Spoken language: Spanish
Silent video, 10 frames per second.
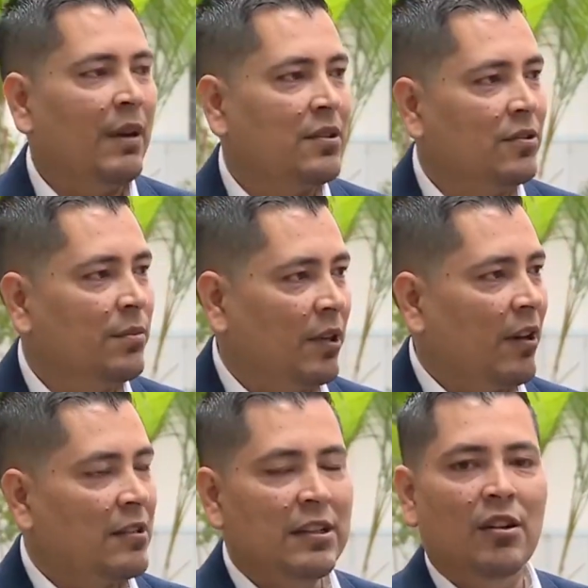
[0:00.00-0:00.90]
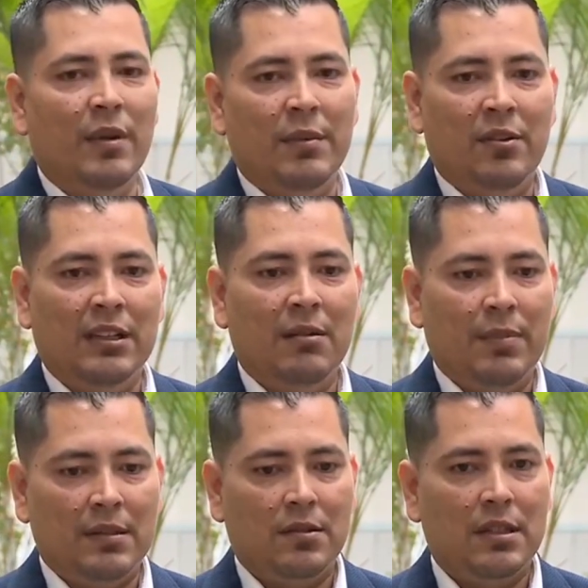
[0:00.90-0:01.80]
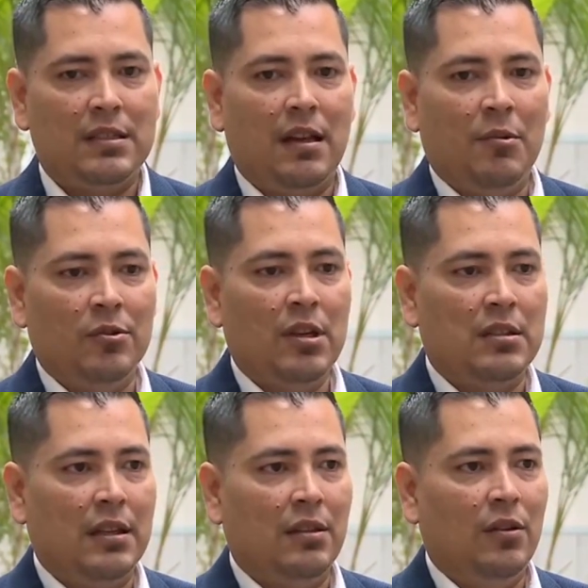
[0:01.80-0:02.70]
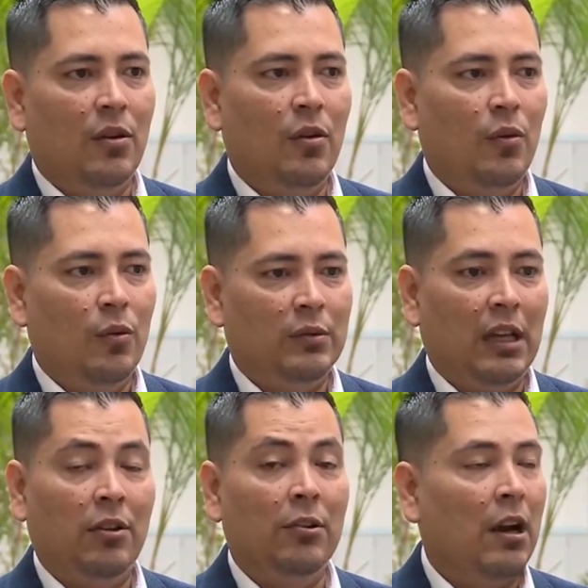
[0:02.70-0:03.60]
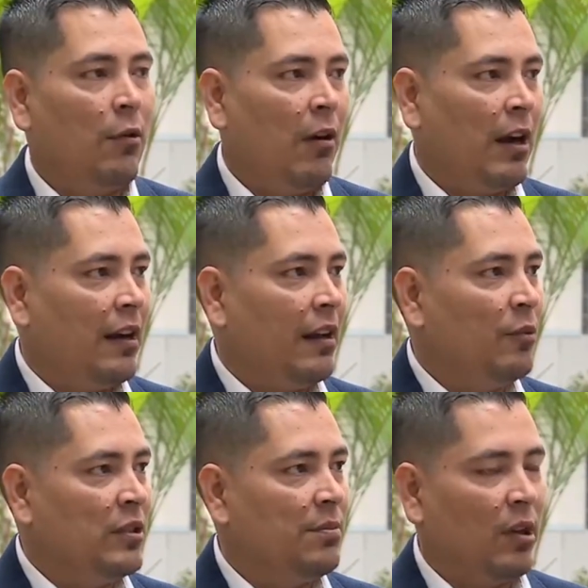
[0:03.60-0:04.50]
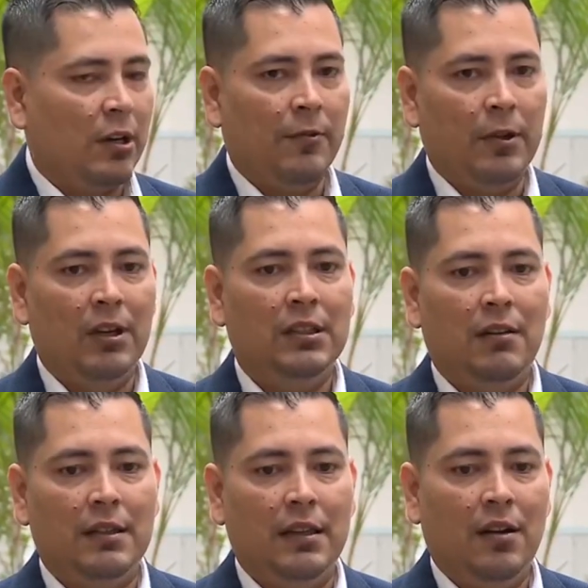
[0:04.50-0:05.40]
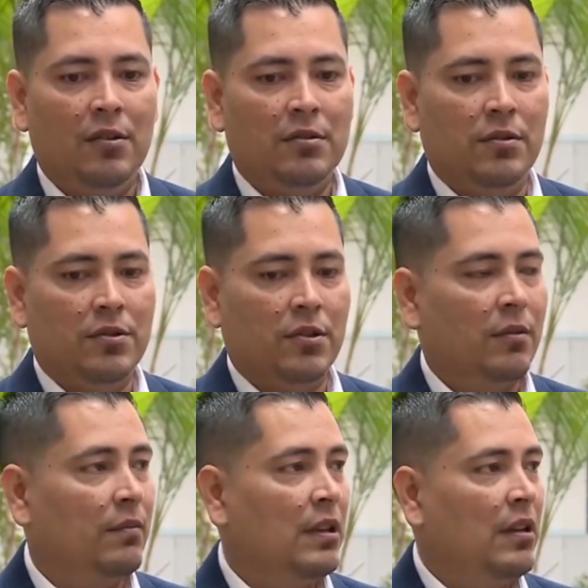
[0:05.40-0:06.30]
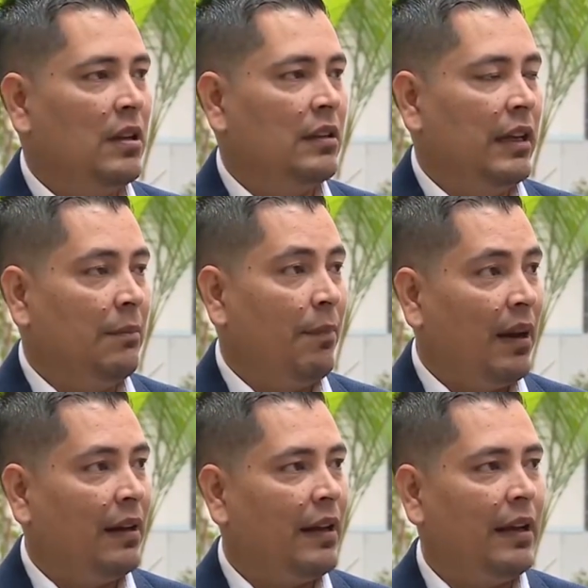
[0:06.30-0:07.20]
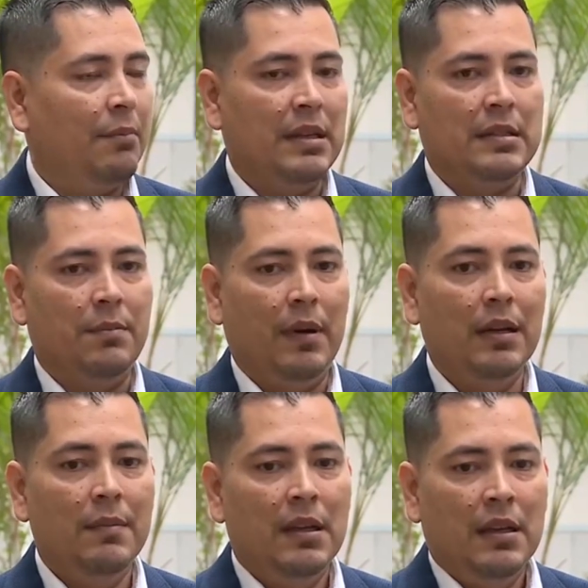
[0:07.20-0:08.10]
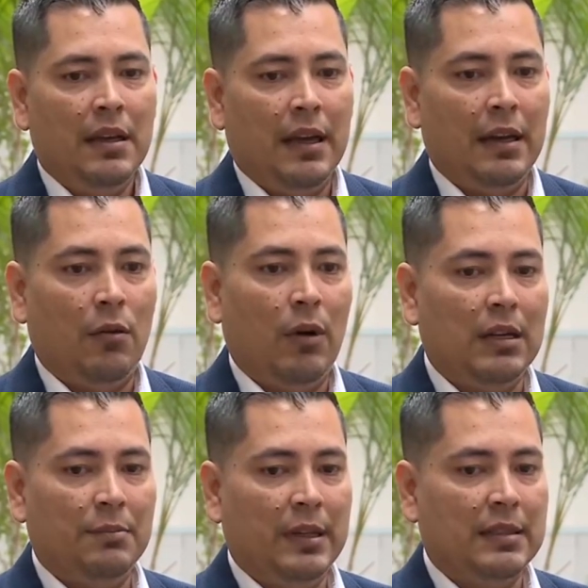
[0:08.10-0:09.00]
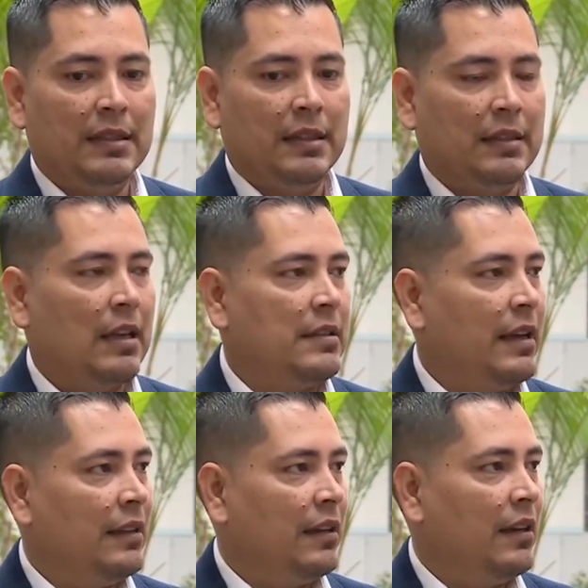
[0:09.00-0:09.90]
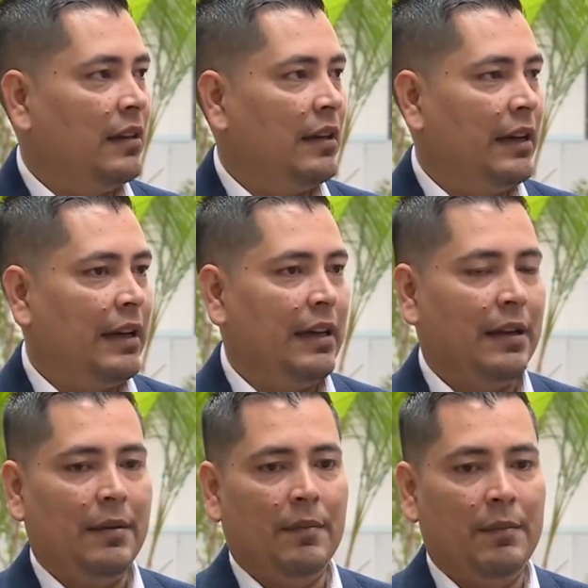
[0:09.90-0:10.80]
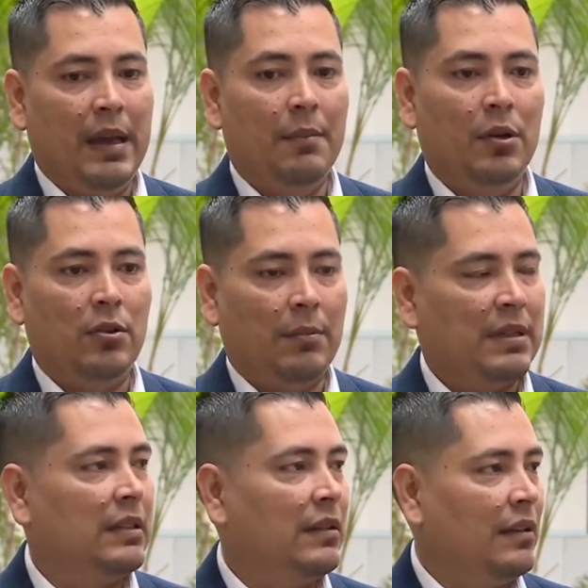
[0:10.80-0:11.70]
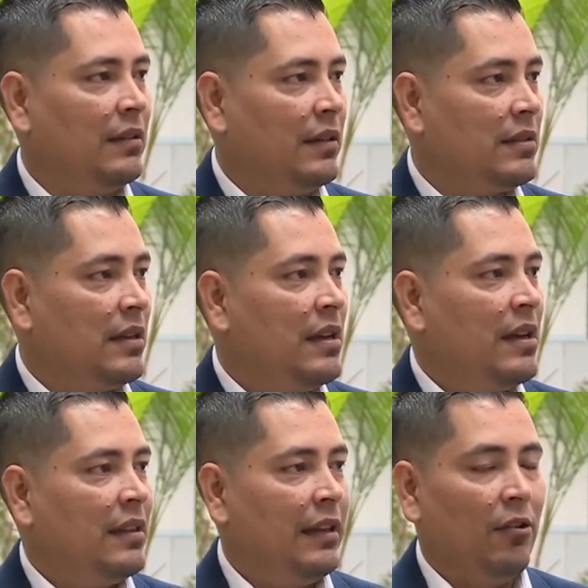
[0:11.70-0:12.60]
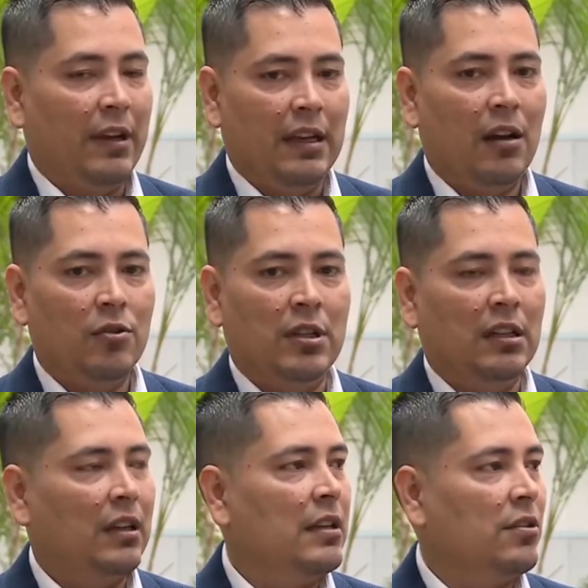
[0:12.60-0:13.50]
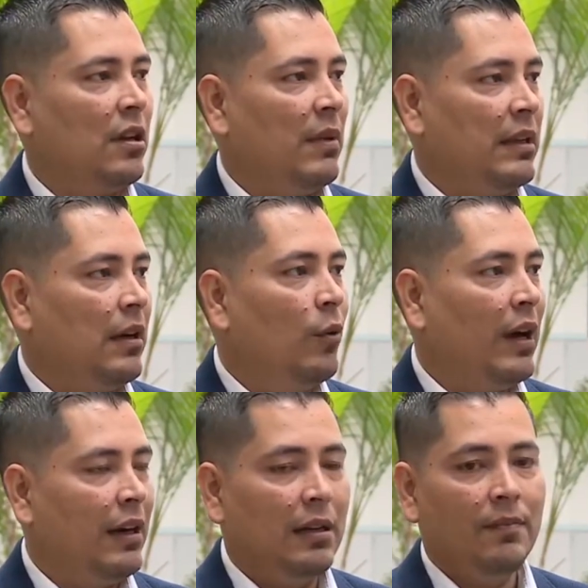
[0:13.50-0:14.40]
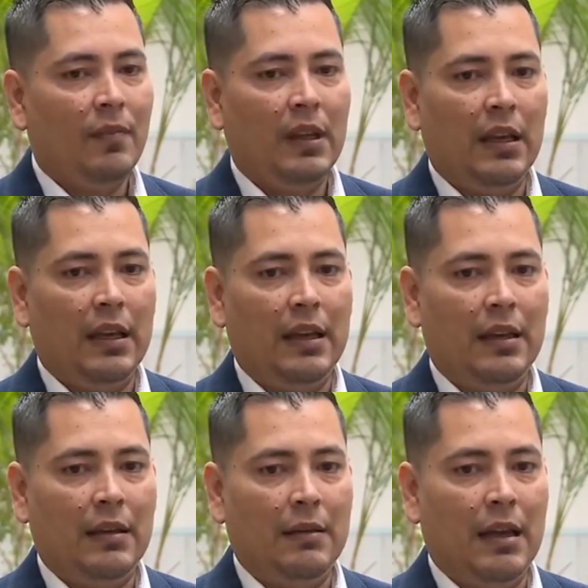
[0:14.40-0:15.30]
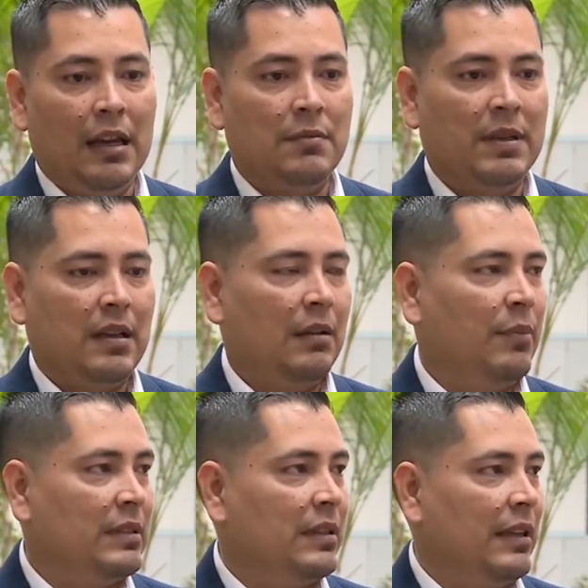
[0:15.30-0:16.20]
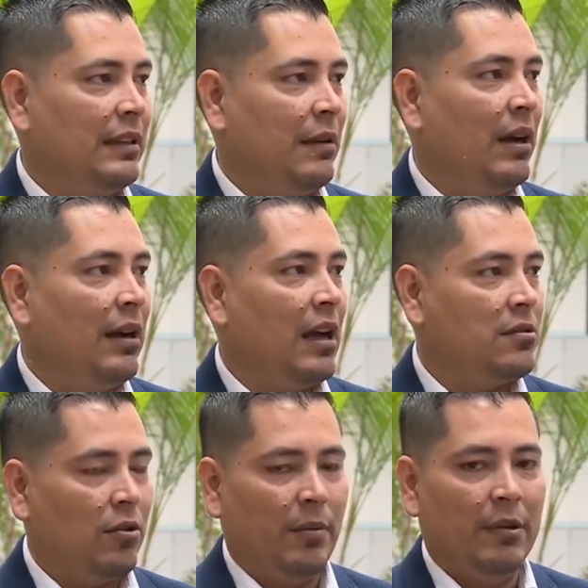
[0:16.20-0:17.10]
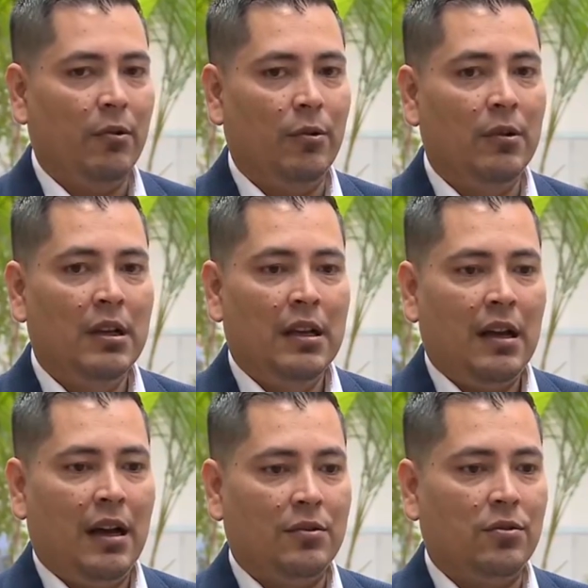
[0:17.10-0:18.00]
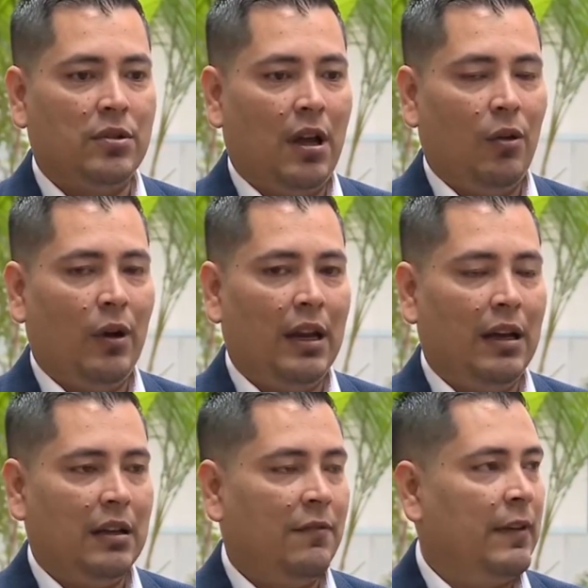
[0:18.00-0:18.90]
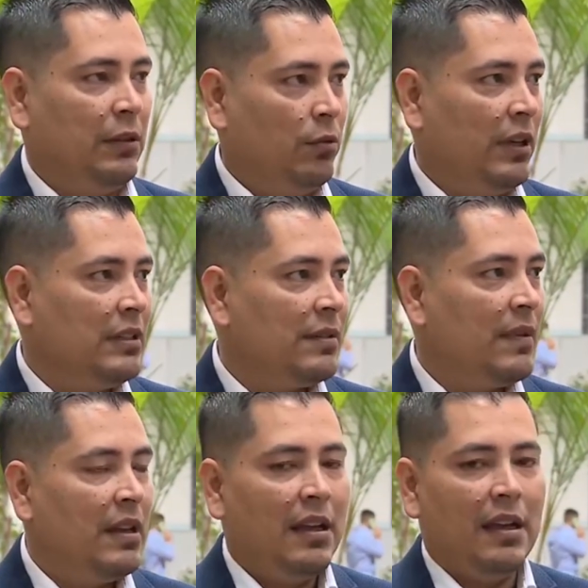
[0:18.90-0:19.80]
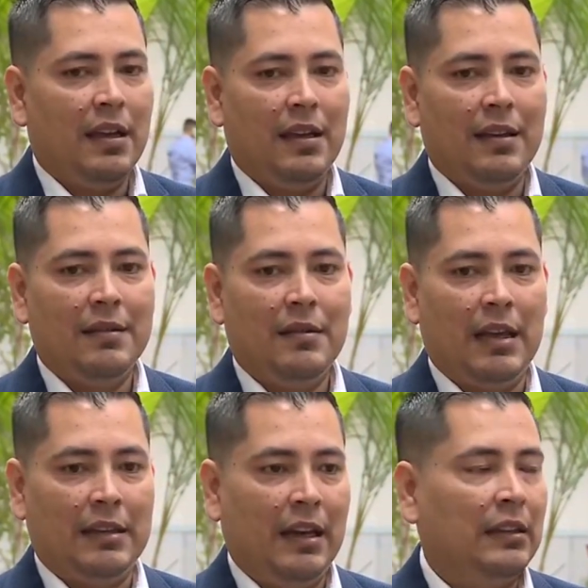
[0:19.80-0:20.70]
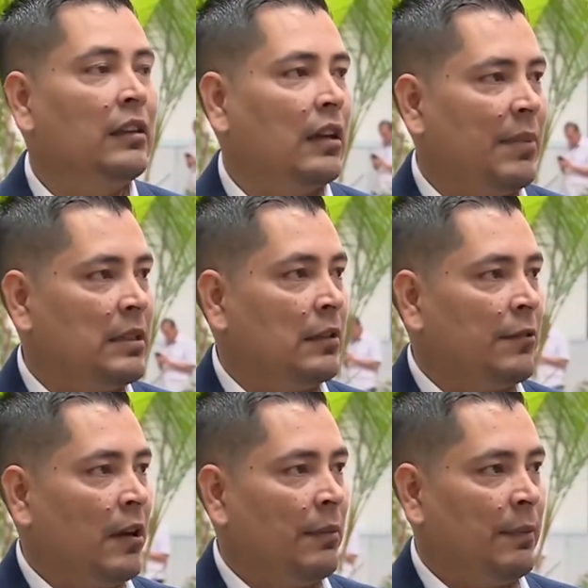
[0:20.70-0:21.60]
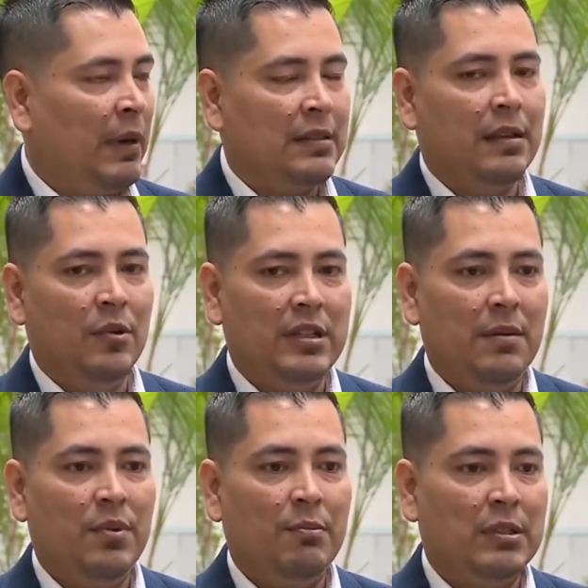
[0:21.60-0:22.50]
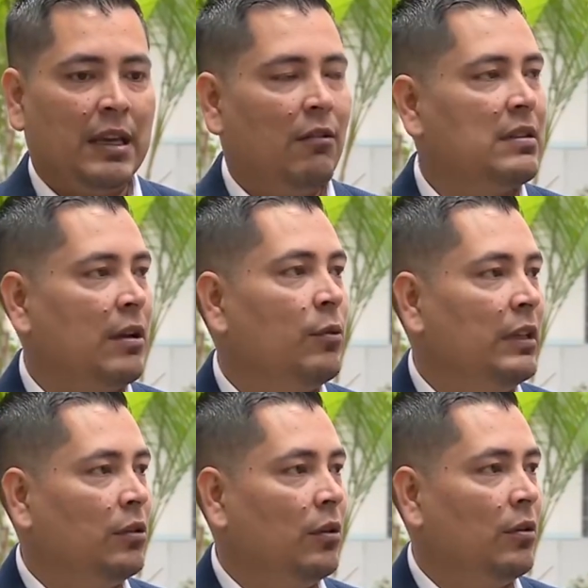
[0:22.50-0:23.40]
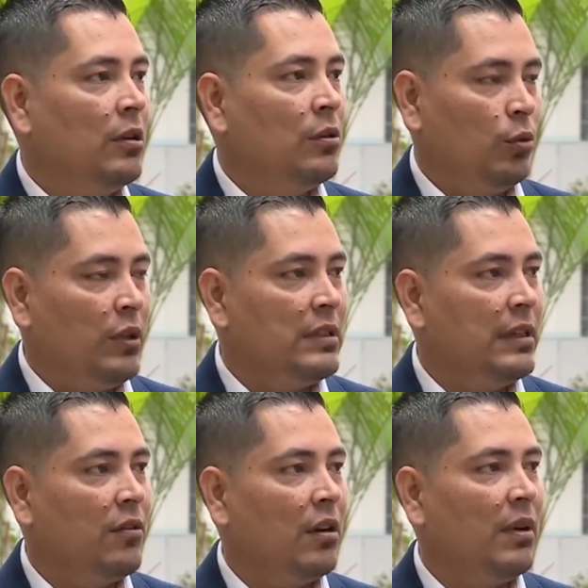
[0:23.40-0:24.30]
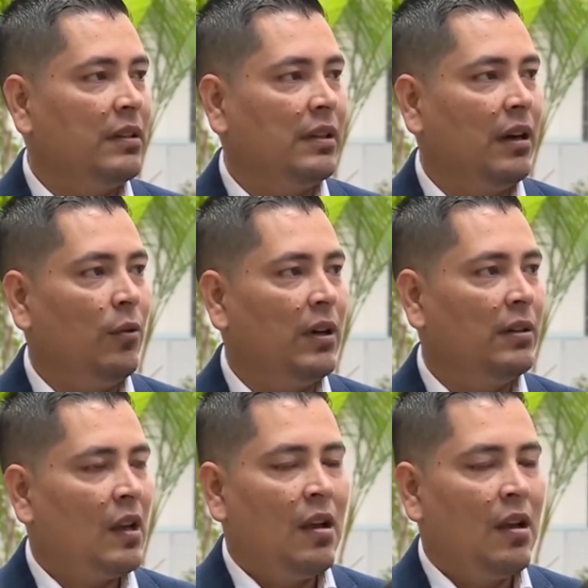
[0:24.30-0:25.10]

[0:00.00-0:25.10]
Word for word: inversión superior a 5 mil millones de pesos estamos haciendo, dándole una nueva cara al municipio de Río Frío a través de la construcción del parque principal, en el cual pues se asientan eh, miembros o representantes de lo que es la cocina tradicional vallecaucana eh, en especial pues el tema gastronómico asociado a las frituras, eh, que tiene tanta representatividad para este municipio y pues que lo hace un hito turístico del Valle del Cauca.